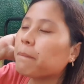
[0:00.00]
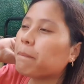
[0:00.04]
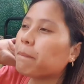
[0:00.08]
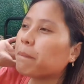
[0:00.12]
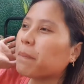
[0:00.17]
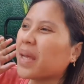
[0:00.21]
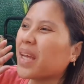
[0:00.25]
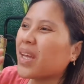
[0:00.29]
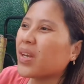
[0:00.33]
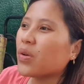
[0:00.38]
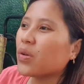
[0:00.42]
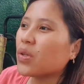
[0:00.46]

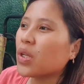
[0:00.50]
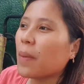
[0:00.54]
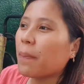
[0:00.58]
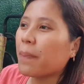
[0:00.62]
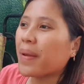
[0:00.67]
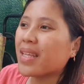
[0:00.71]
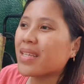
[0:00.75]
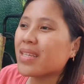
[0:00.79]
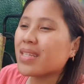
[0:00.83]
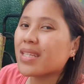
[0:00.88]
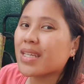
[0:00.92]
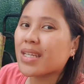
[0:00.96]
Pero
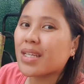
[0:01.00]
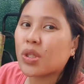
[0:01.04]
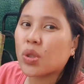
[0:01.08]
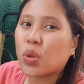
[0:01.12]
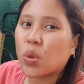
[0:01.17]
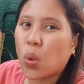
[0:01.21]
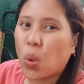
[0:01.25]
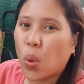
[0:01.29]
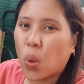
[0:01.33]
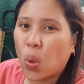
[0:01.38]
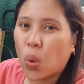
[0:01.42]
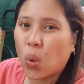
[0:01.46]
napansin
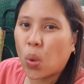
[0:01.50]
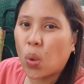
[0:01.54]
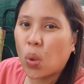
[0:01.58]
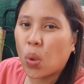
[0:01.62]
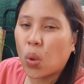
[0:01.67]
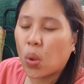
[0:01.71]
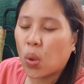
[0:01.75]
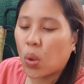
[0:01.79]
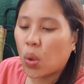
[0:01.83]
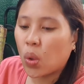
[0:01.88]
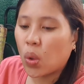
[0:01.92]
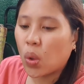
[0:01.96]
ko,
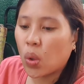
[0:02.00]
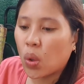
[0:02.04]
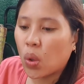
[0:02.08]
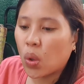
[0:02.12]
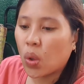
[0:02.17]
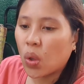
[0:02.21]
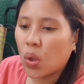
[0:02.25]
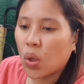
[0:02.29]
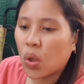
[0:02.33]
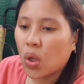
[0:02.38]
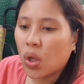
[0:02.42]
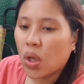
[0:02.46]

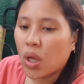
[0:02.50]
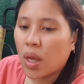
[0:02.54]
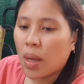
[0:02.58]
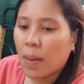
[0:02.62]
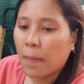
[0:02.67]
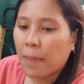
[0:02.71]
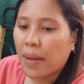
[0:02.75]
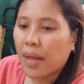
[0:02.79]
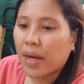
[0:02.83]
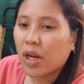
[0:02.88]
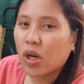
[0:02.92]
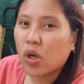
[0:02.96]

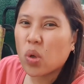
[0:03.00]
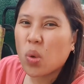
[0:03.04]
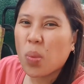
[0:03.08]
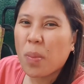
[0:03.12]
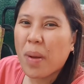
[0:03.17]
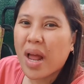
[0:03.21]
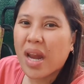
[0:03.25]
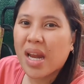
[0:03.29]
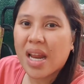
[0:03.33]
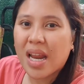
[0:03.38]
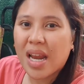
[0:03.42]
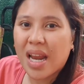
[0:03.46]
parang
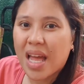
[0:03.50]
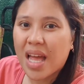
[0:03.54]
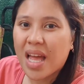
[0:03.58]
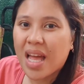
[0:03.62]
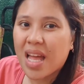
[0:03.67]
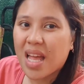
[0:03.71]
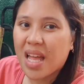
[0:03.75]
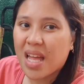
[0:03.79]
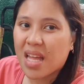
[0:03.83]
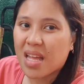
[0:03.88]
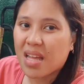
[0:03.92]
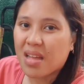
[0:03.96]

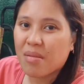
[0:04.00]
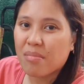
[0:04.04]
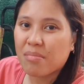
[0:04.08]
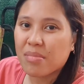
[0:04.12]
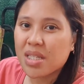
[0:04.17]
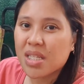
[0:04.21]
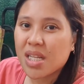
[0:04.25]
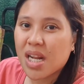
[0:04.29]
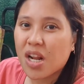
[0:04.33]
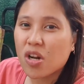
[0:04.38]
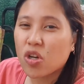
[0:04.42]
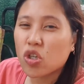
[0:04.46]
lumalala.
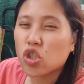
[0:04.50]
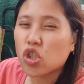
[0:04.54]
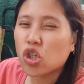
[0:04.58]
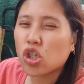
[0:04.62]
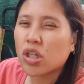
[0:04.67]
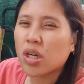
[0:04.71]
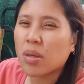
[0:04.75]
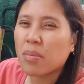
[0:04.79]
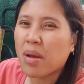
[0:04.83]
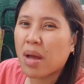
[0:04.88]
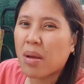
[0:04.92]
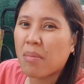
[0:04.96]
Mas lalo siyang
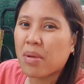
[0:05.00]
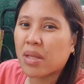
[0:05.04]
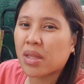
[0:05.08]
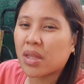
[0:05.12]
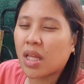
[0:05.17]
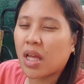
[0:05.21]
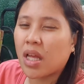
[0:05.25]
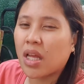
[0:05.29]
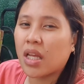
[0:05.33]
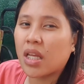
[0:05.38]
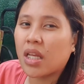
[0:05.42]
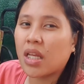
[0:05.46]

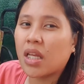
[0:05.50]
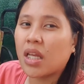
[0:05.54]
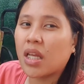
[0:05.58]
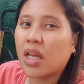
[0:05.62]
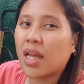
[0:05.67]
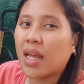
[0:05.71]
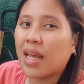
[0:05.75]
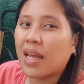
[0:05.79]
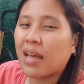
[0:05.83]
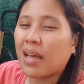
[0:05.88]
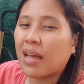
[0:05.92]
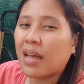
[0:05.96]
namamatay.
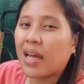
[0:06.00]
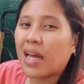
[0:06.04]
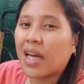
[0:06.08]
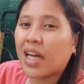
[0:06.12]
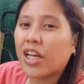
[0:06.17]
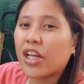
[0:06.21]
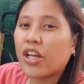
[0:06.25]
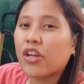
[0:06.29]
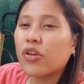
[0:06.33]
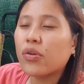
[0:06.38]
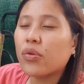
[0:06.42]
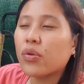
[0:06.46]

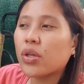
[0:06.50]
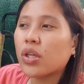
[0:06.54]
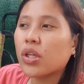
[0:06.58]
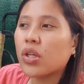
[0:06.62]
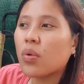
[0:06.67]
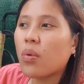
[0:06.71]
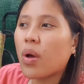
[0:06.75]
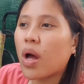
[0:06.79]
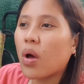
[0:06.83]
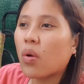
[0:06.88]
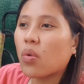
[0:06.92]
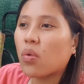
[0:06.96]
Kaya yung
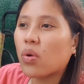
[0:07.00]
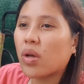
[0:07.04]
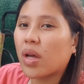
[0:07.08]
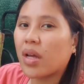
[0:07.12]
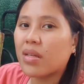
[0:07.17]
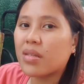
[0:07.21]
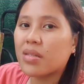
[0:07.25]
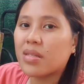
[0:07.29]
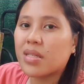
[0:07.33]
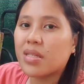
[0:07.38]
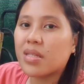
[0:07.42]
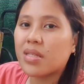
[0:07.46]
ginawa ko
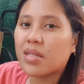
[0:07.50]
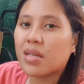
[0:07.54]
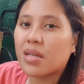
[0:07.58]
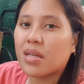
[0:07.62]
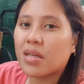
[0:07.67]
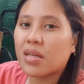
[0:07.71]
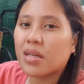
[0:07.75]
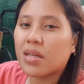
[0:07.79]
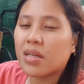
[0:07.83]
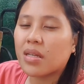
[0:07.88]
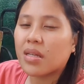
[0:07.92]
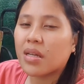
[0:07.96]
guys,
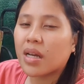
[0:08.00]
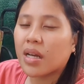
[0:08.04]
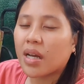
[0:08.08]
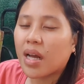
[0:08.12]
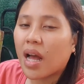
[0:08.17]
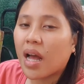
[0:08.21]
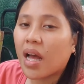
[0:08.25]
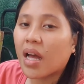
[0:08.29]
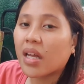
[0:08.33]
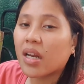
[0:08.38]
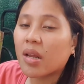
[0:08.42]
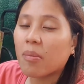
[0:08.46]

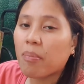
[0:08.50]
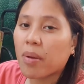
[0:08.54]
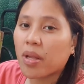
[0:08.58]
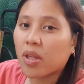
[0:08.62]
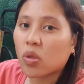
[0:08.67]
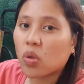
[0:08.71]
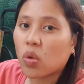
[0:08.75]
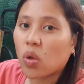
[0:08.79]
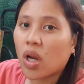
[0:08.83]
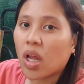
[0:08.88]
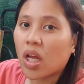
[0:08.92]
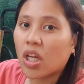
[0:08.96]
kakaripat
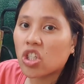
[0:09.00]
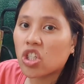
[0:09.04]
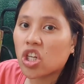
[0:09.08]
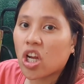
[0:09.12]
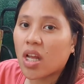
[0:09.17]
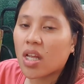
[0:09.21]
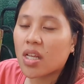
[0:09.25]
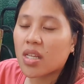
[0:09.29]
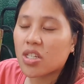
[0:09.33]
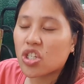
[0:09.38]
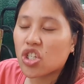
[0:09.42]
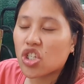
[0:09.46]
ko lang
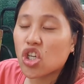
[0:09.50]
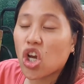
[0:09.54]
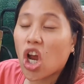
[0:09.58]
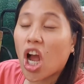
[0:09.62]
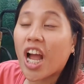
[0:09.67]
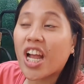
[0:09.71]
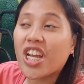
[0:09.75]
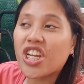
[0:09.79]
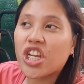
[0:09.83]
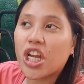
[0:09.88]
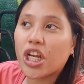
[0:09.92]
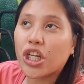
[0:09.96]
siya, siya
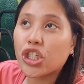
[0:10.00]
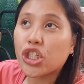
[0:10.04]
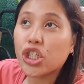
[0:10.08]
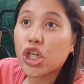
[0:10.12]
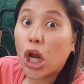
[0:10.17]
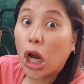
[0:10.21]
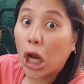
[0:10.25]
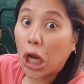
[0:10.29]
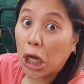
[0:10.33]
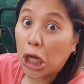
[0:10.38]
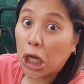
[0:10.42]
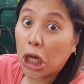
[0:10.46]
niya, siya
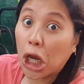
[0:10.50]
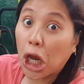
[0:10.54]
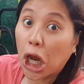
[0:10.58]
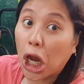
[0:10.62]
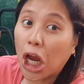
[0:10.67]
niya.